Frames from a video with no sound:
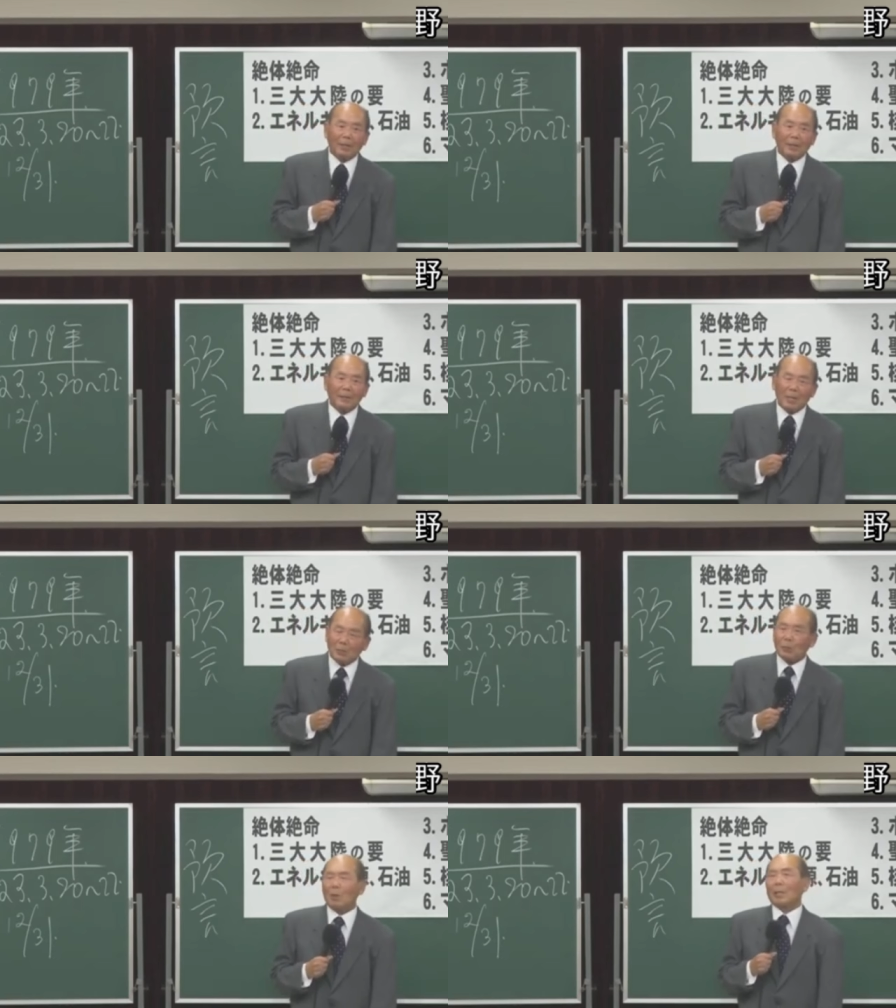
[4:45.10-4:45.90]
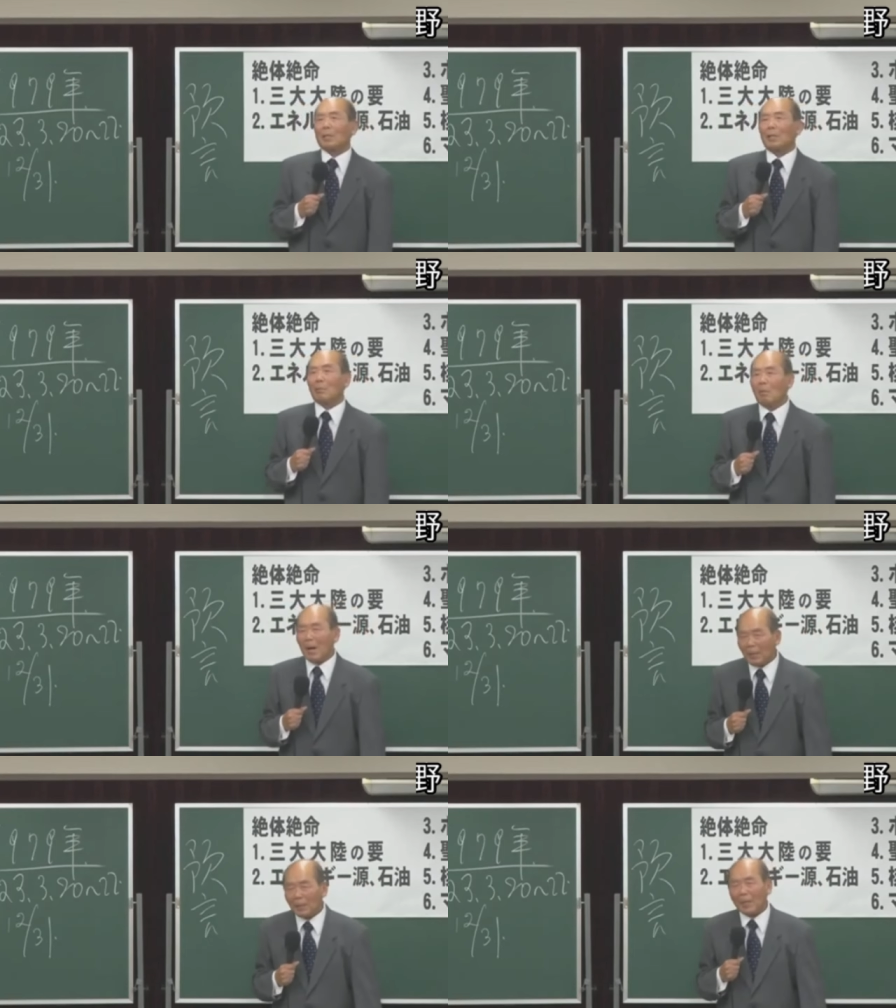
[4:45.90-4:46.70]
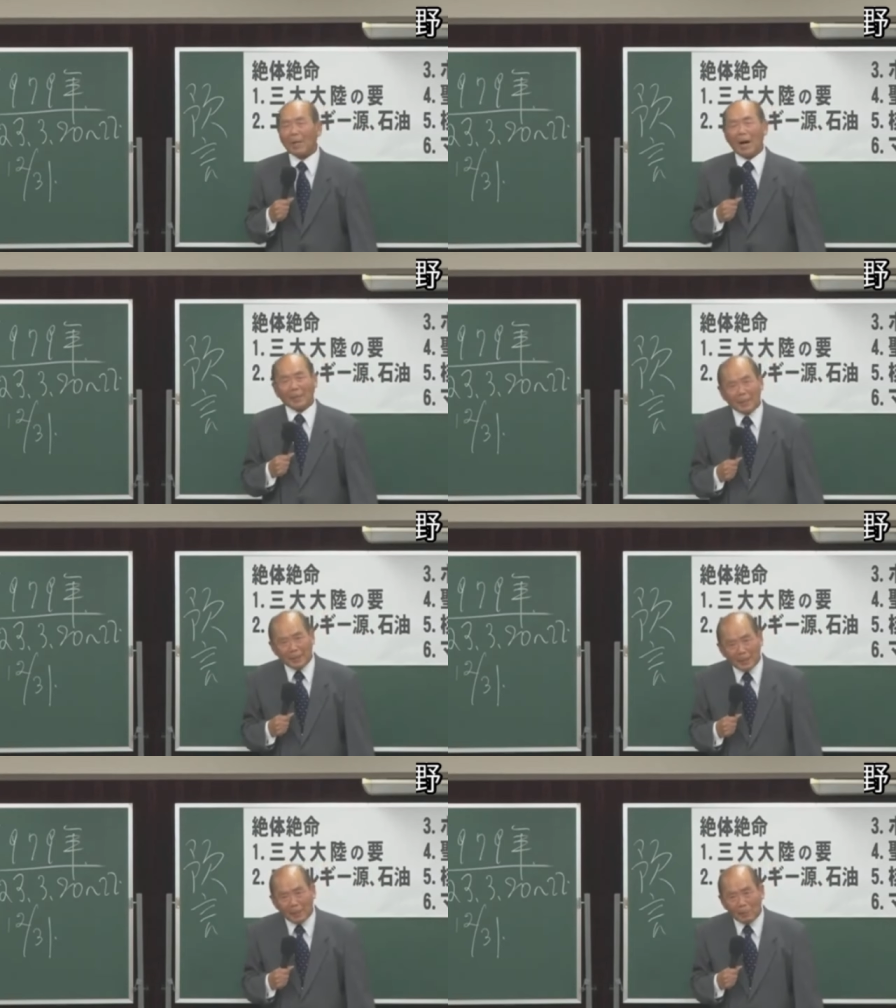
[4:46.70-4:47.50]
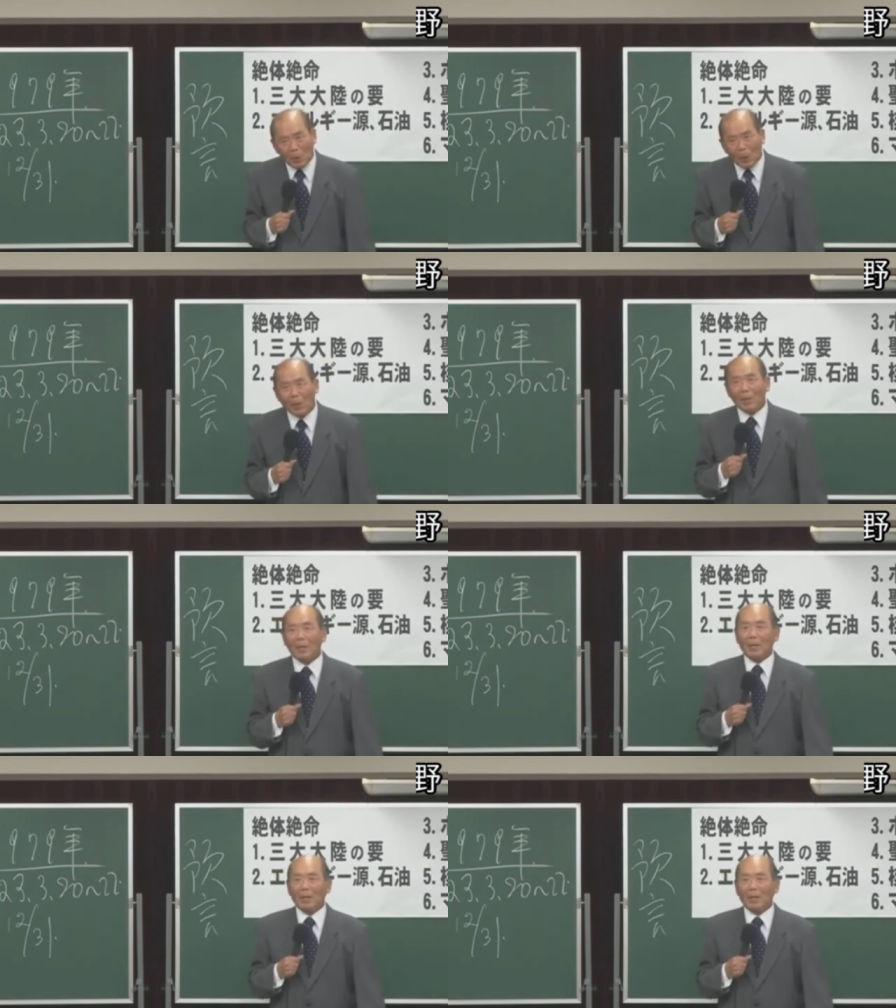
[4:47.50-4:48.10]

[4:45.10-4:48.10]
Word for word: 戦争終わって負けて帰ってきても